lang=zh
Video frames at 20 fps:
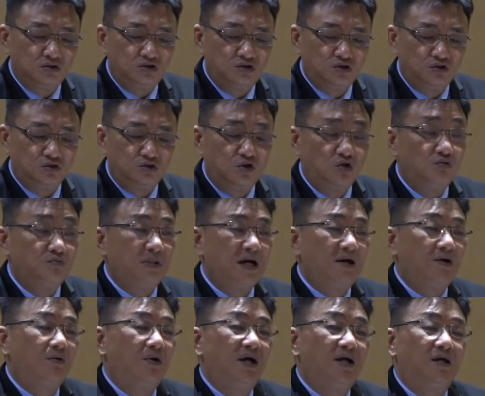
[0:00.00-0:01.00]
就都
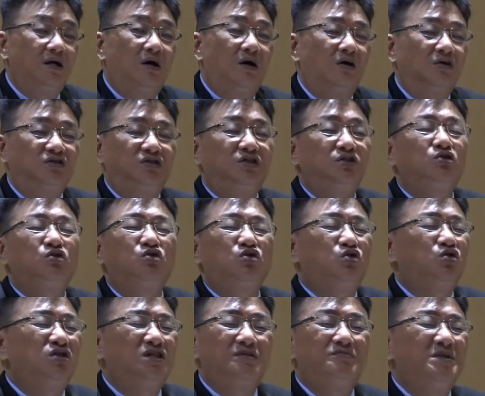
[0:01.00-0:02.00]
败坏了基督
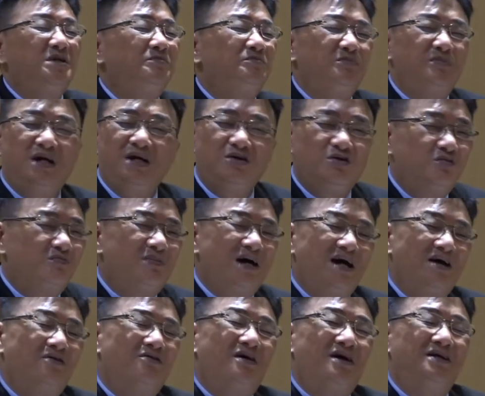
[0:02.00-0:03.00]
徒生命没有
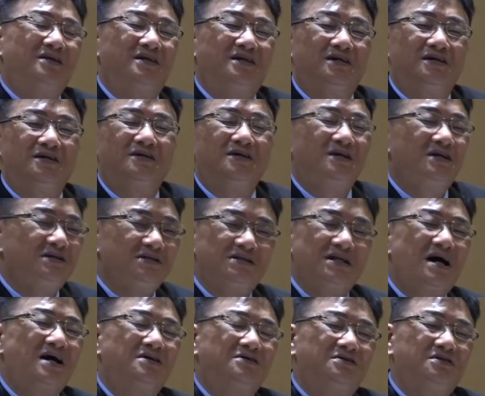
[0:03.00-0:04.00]
败坏的，应
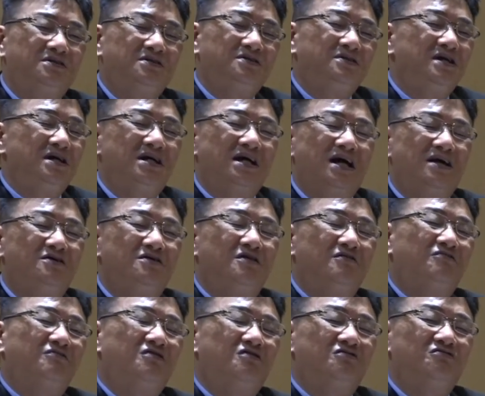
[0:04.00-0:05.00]
当是越来越
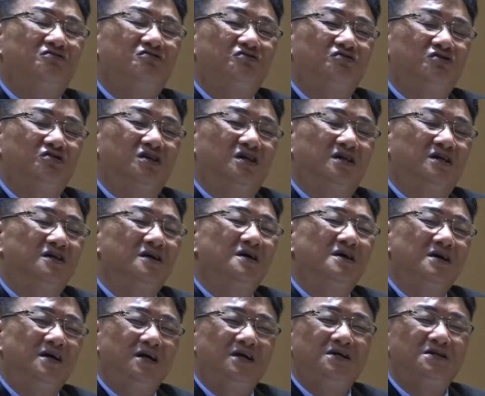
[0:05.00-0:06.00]
丰富的，
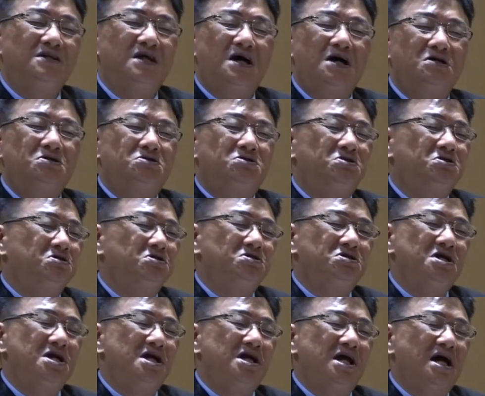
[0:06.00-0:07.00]
应当是
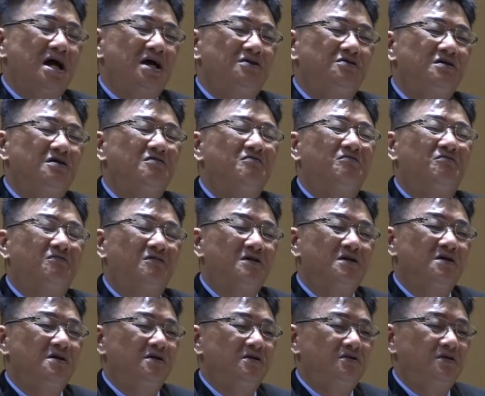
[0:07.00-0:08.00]
越来越
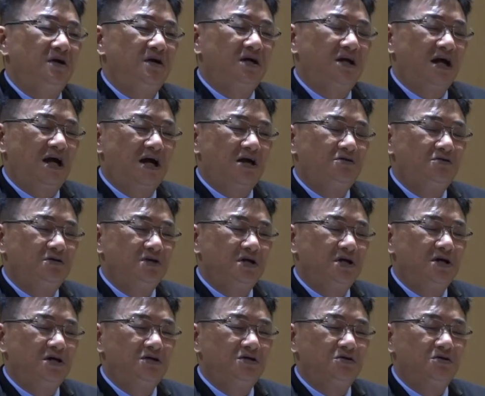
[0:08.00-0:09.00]

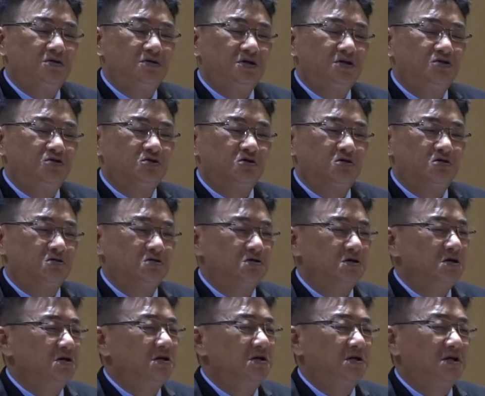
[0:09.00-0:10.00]
有一种
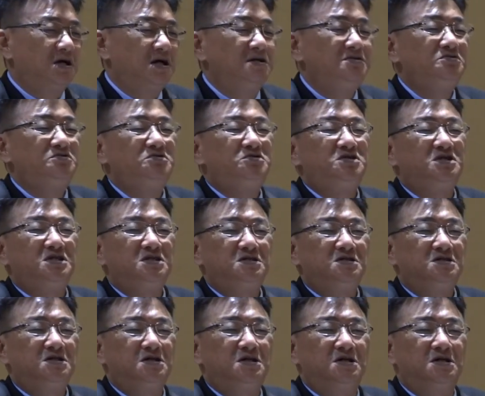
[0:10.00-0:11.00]
更
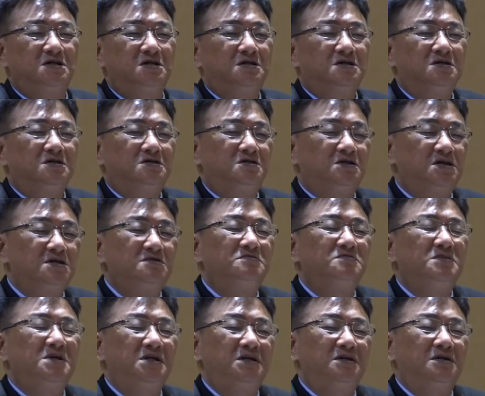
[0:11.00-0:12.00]
新的生
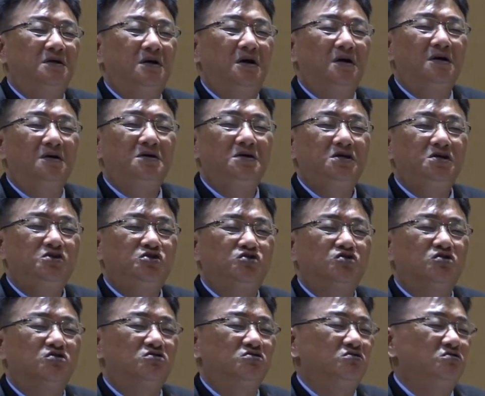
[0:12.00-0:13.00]
命一
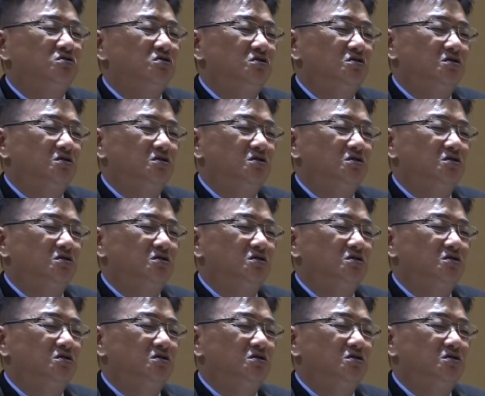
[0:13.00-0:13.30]
种